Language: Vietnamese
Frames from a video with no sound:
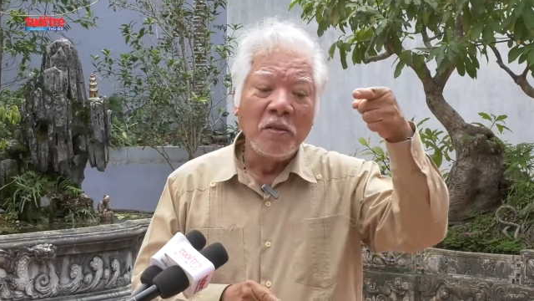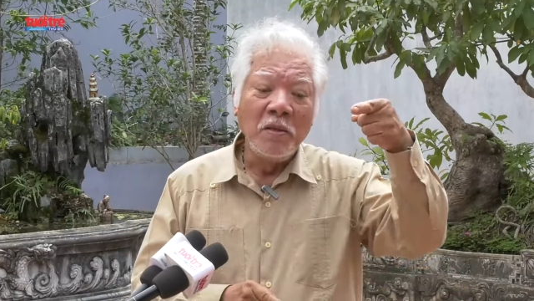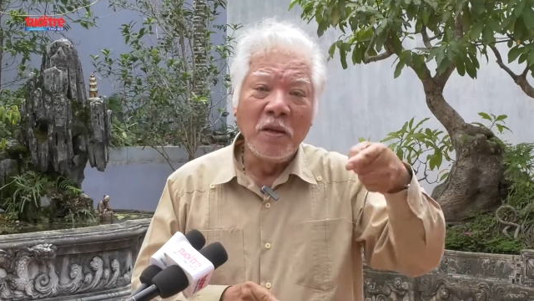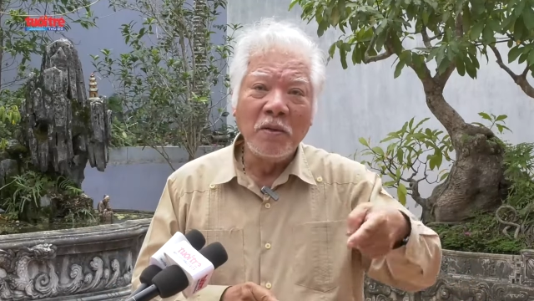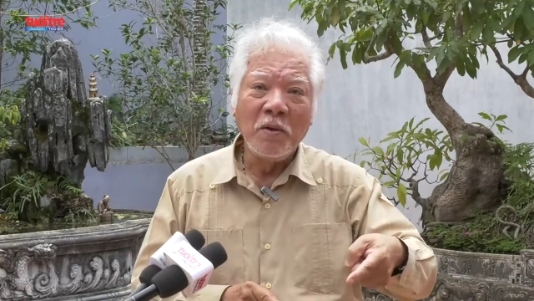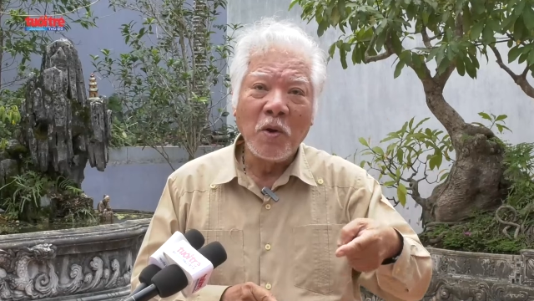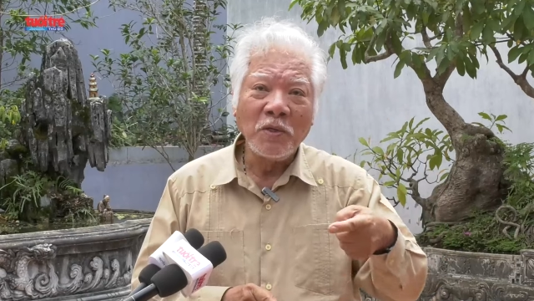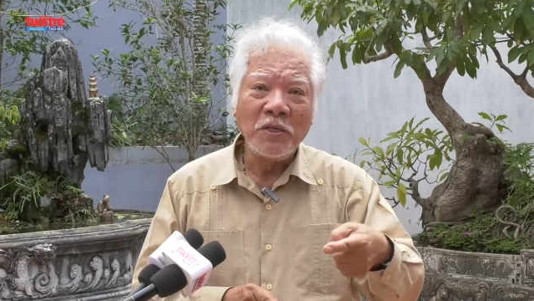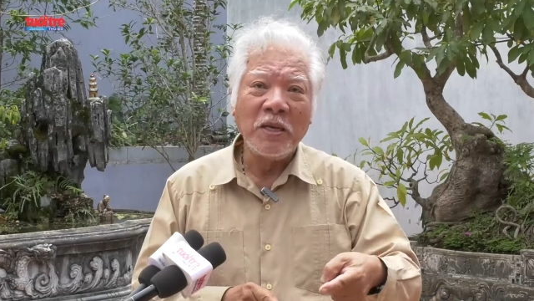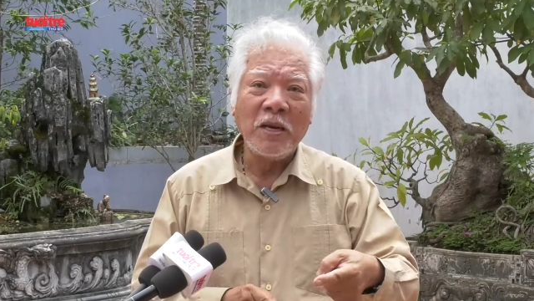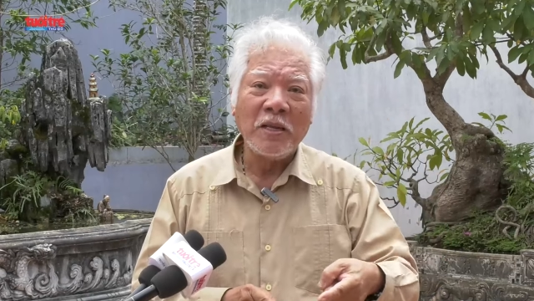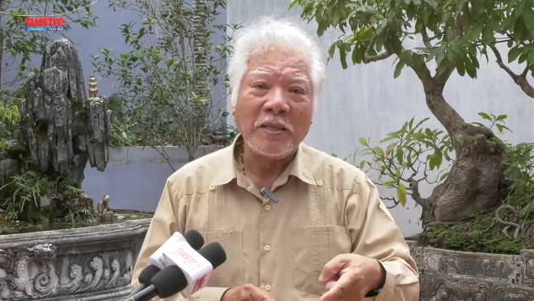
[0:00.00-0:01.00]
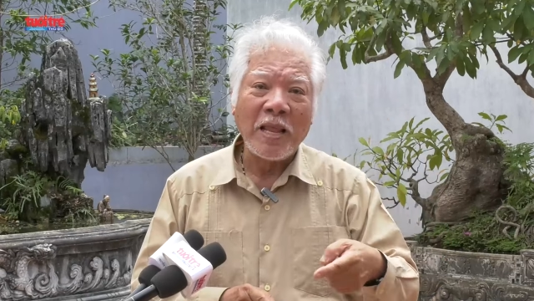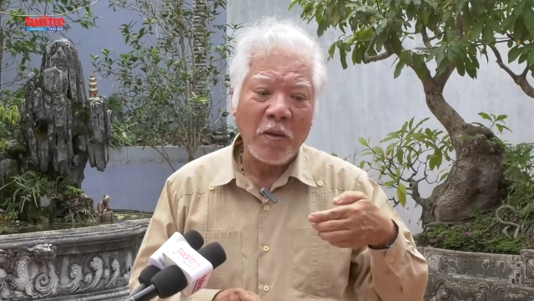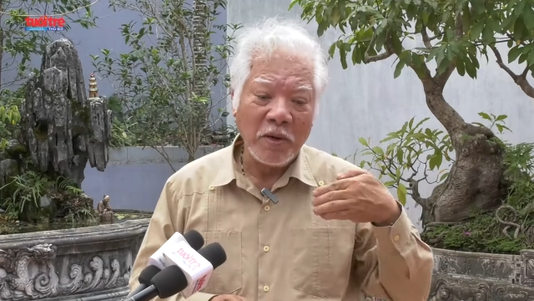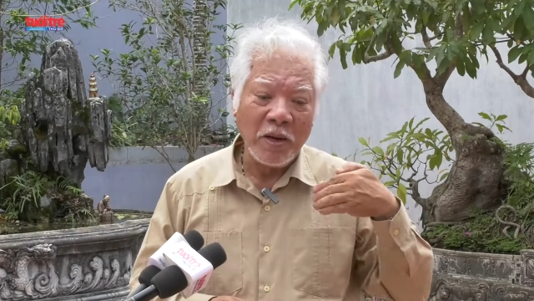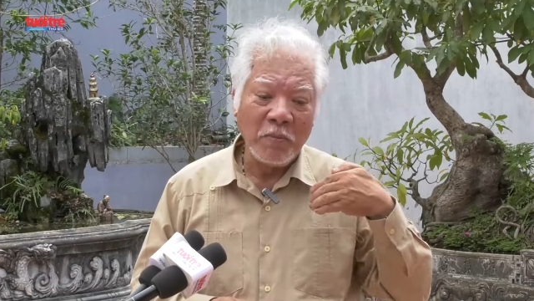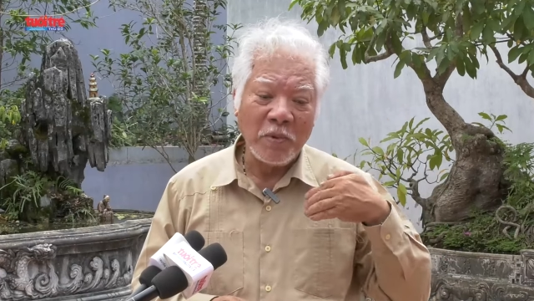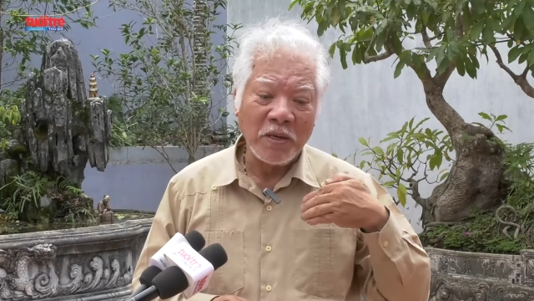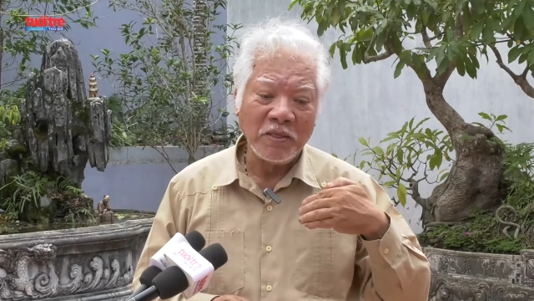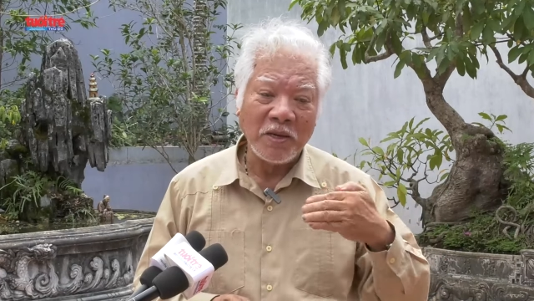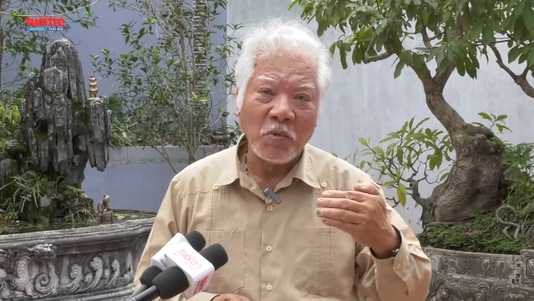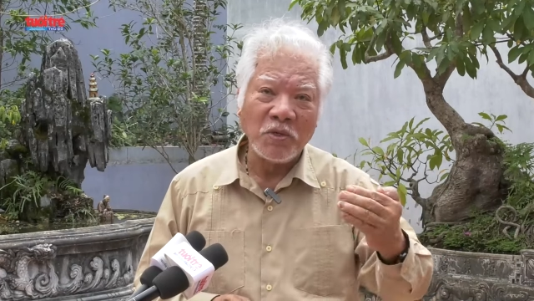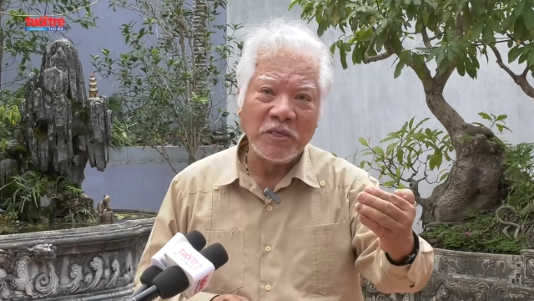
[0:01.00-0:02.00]
nhưng nó chính là tạo nên một cái
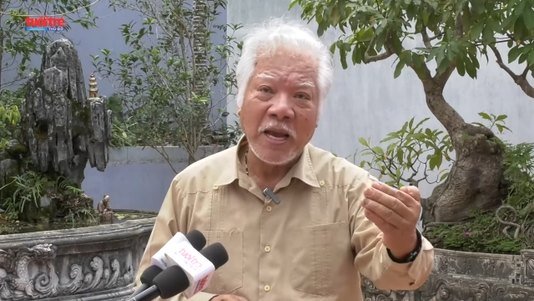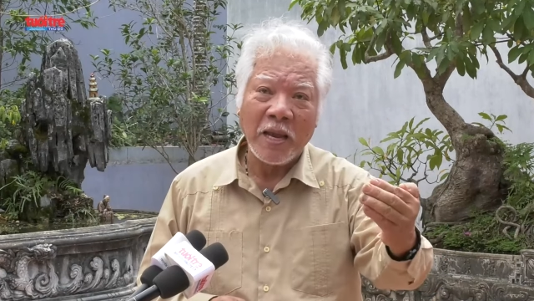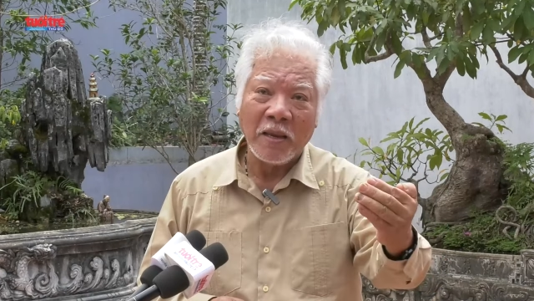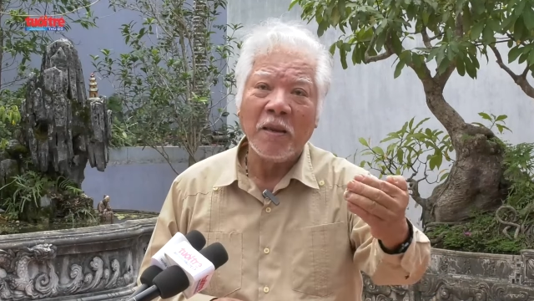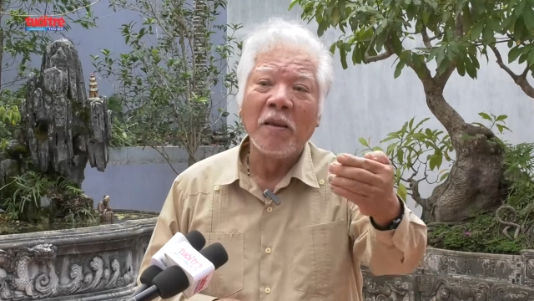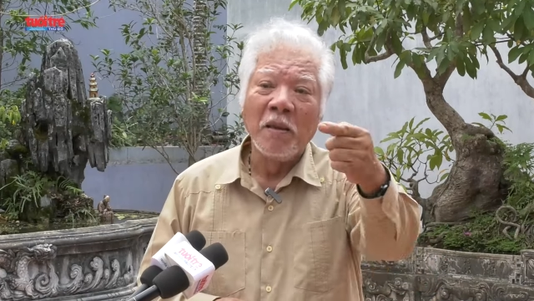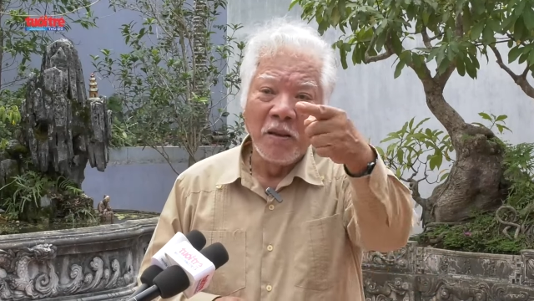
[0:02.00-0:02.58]
dòng chảy